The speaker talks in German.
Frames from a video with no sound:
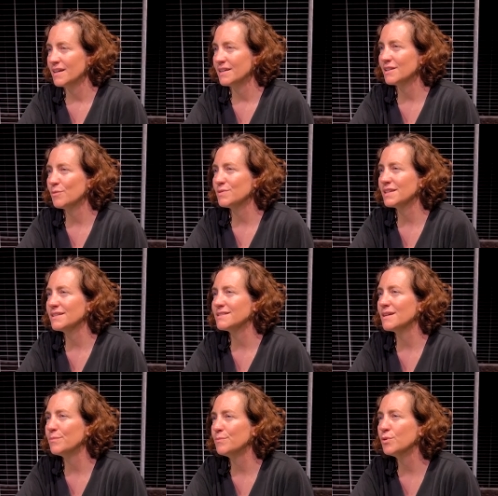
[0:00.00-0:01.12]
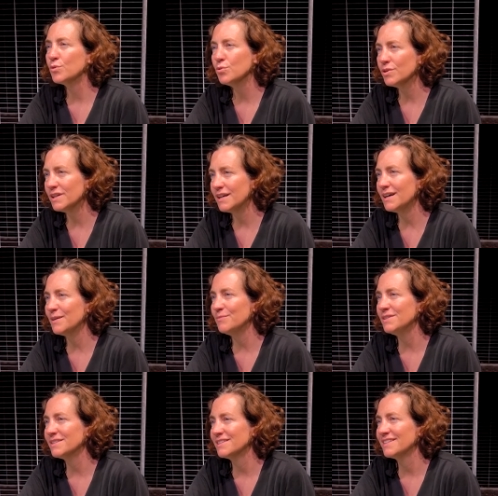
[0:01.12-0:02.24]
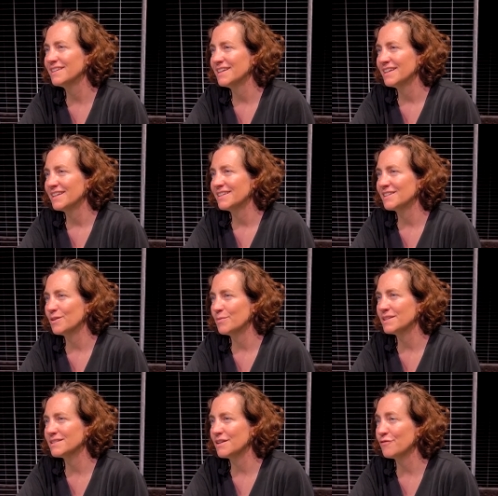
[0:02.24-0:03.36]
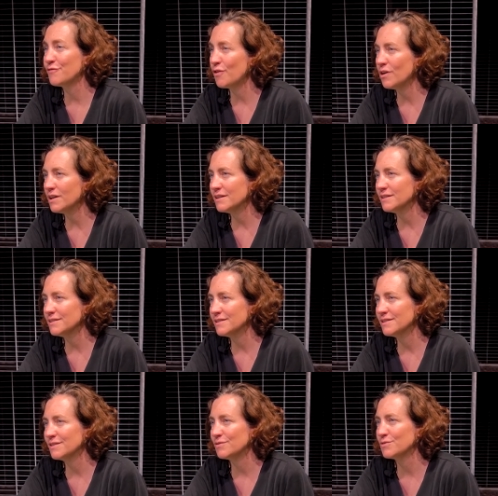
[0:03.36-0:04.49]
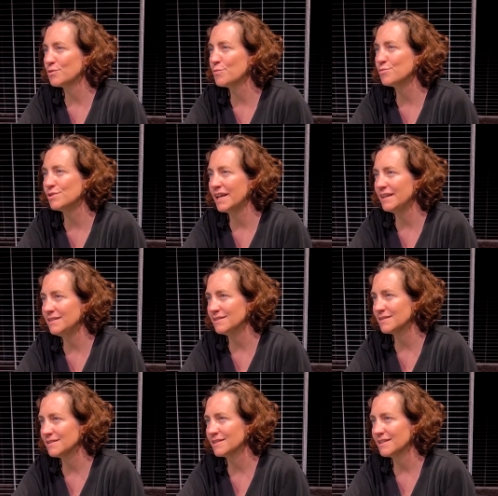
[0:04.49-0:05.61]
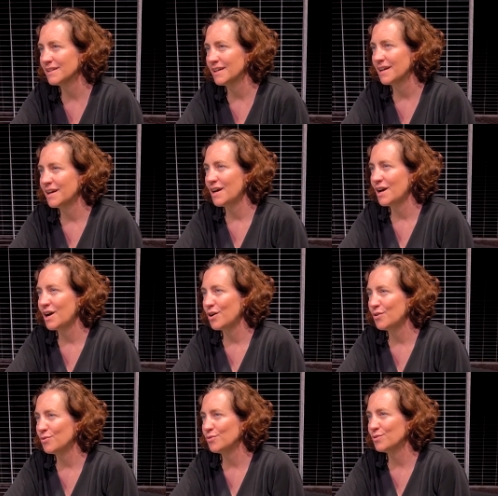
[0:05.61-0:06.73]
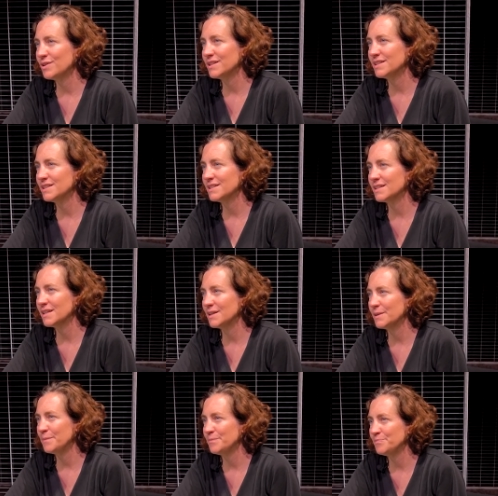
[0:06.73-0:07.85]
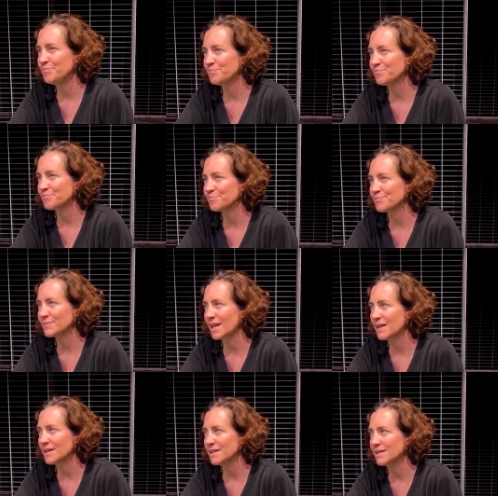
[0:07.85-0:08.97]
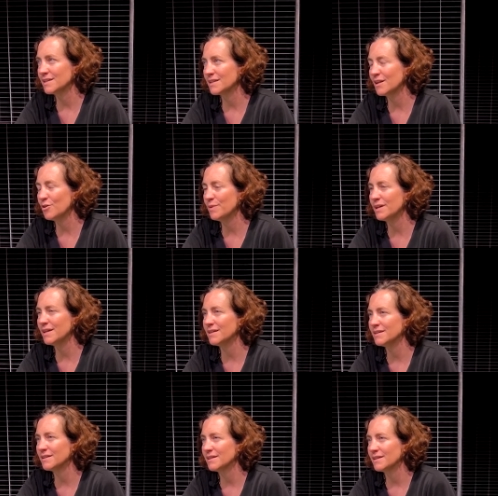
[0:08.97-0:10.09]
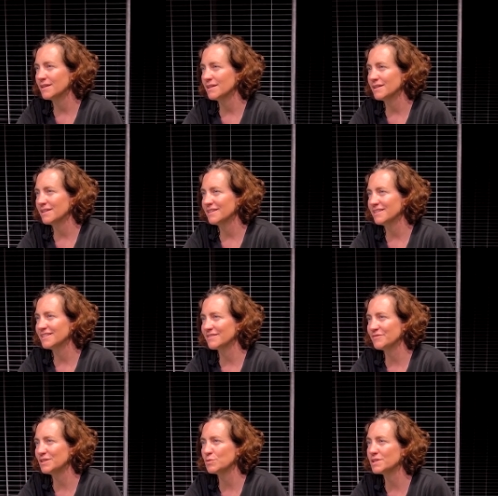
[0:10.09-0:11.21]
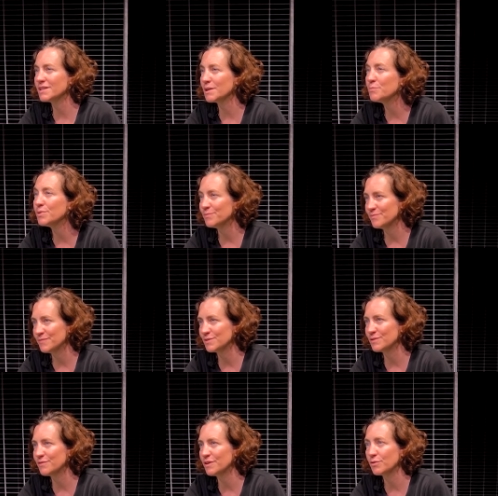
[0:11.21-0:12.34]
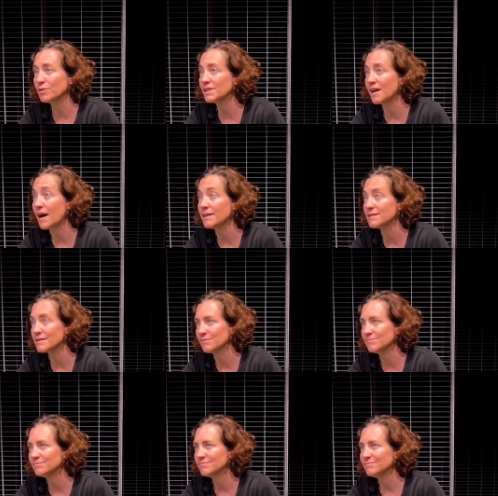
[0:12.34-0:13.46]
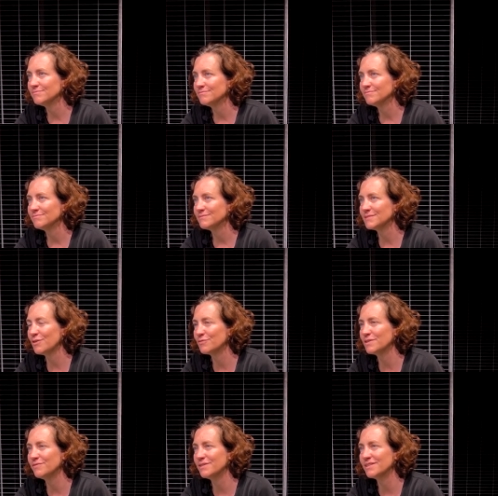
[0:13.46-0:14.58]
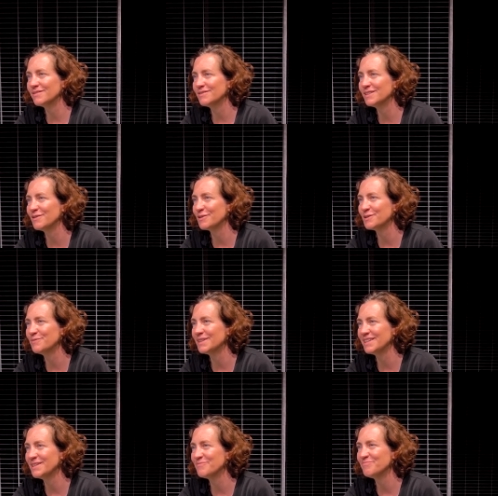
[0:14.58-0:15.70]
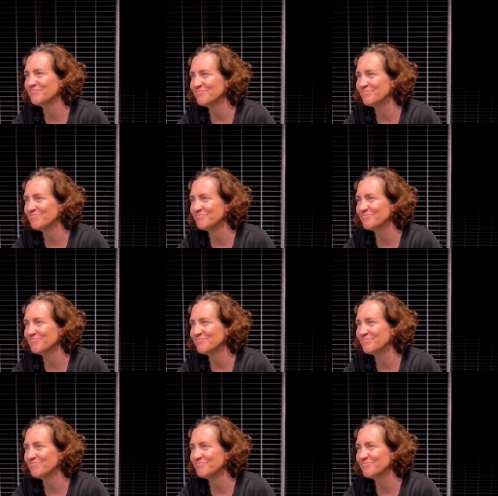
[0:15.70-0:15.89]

Ich glaube, es ist ein sehr berührender Abend. Ich glaube, er ist sehr fordernd und opulent. Und ähm, ich glaube, er ist wie so ein Trip, wie so eine verrückte Reise, auf die wir die Leute mitnehmen.